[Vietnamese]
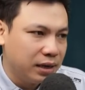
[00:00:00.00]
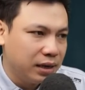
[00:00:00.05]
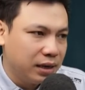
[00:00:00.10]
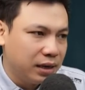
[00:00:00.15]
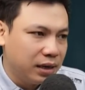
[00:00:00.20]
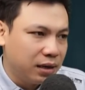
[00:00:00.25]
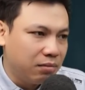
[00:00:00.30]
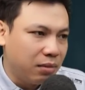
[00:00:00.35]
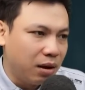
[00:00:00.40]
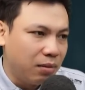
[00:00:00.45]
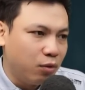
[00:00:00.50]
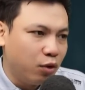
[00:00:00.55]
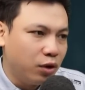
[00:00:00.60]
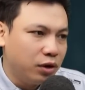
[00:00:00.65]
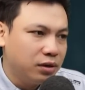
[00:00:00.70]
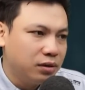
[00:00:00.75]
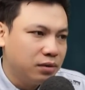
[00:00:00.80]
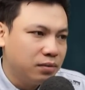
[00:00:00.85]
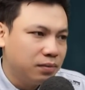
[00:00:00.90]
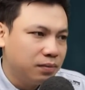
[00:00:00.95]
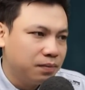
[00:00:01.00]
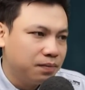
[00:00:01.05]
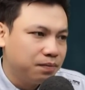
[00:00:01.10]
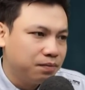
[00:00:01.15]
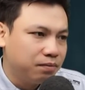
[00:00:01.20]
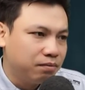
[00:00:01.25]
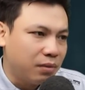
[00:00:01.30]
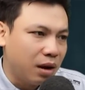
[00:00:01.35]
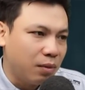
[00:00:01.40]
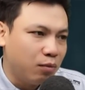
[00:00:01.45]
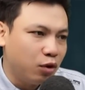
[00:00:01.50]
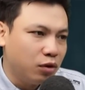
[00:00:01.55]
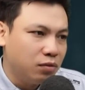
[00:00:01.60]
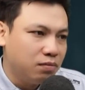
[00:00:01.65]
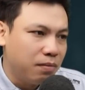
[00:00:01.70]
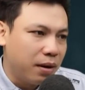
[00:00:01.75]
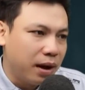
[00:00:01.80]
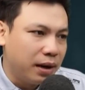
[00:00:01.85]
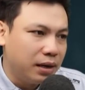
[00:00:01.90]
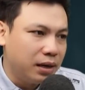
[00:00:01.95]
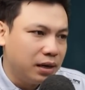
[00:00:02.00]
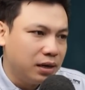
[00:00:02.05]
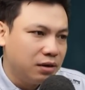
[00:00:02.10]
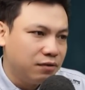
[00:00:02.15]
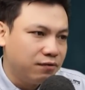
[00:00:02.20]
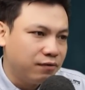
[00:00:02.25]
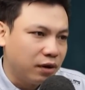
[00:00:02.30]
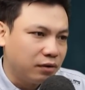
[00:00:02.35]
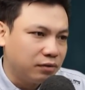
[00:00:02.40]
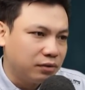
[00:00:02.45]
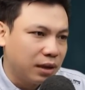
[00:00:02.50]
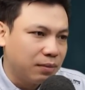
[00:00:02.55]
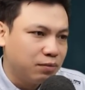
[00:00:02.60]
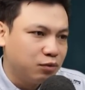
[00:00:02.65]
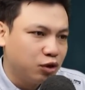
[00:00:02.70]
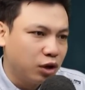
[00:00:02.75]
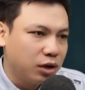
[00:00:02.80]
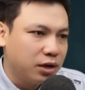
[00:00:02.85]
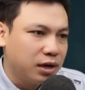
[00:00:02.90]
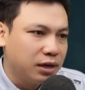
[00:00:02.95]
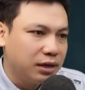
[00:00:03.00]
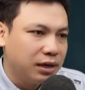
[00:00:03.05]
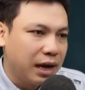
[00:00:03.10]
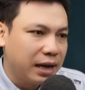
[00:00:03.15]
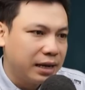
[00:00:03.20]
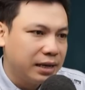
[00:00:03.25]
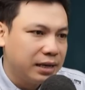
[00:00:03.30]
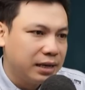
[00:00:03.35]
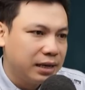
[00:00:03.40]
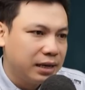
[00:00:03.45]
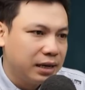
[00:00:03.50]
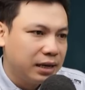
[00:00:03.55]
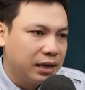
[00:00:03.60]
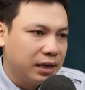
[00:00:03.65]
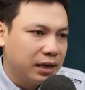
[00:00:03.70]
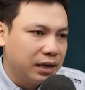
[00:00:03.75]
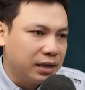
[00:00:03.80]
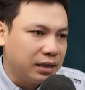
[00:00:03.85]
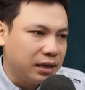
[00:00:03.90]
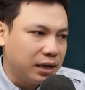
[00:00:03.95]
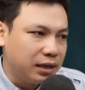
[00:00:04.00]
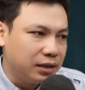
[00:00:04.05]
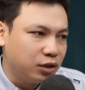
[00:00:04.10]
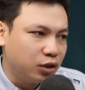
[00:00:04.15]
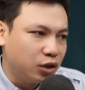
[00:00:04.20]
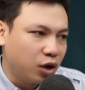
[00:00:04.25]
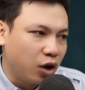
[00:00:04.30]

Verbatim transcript: Có lẽ nếu nó nghịch ngợm như bình thường thì ông bà không thể đến được đúng giờ.